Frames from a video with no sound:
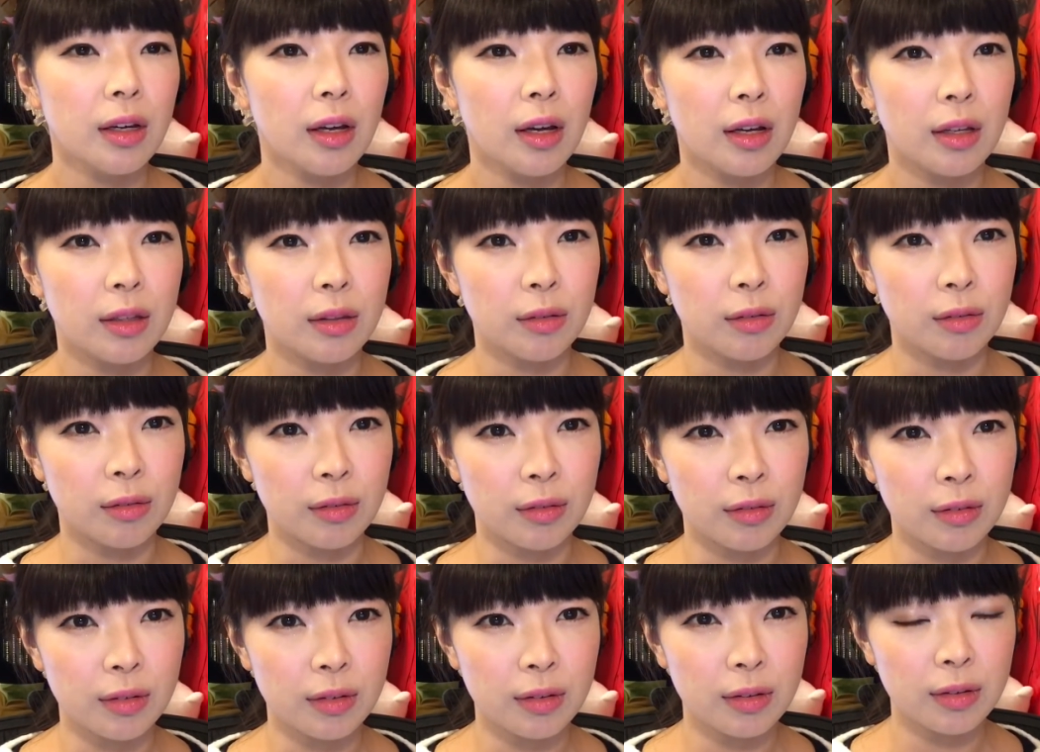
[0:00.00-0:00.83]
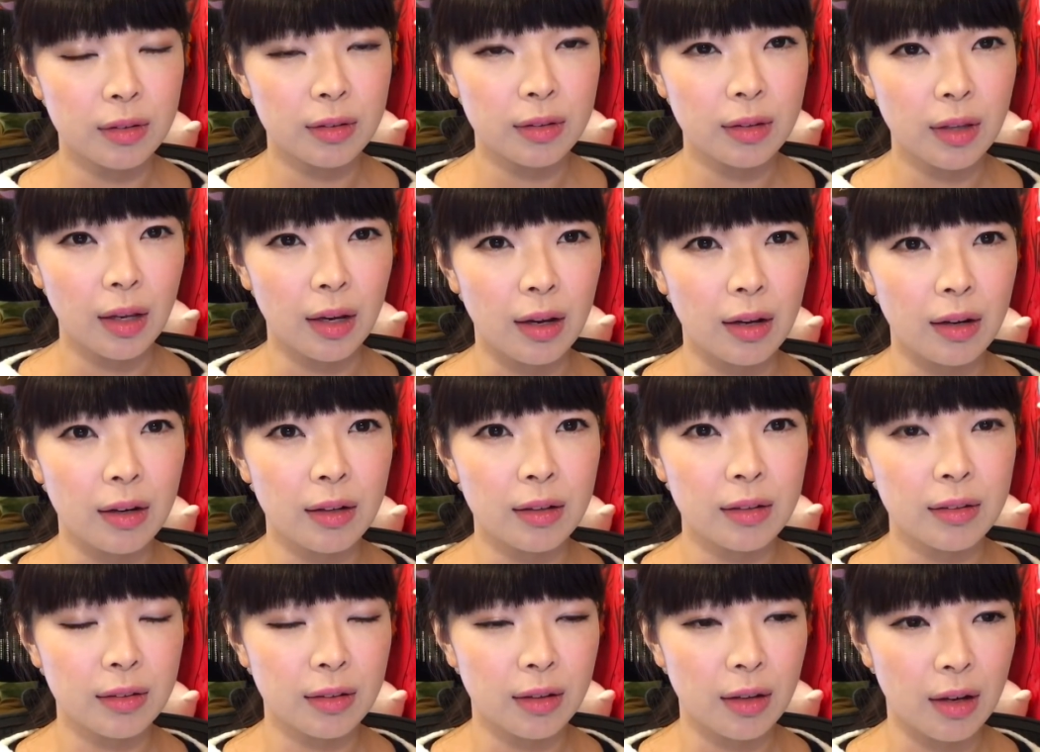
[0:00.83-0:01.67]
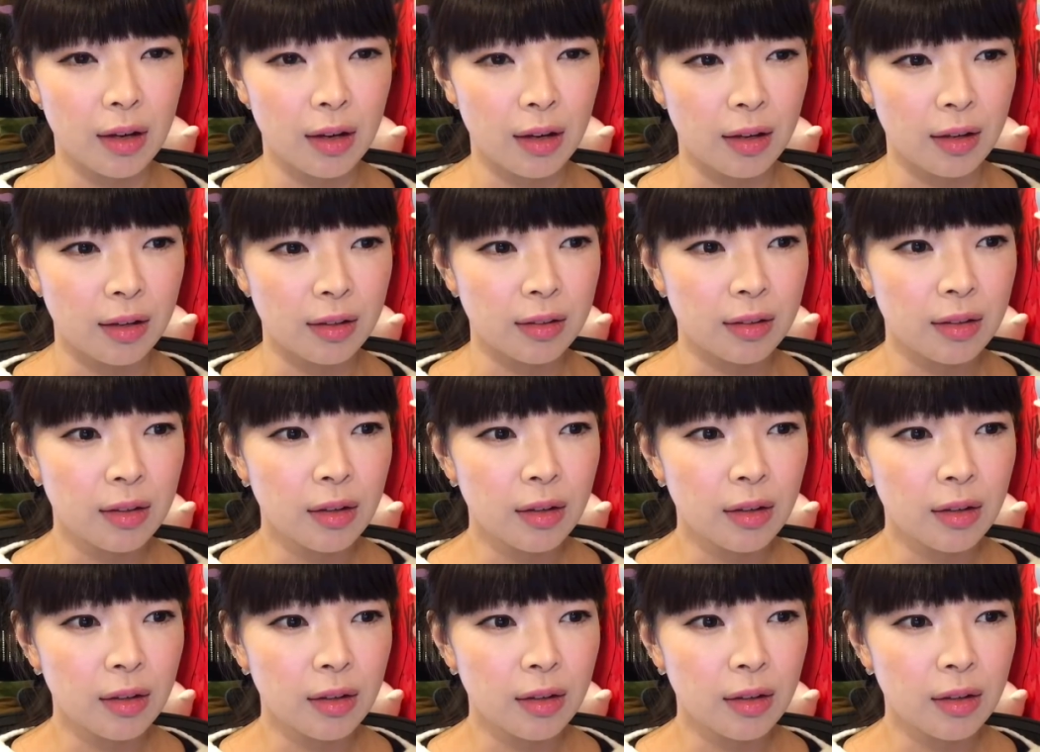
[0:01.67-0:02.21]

あの宝塚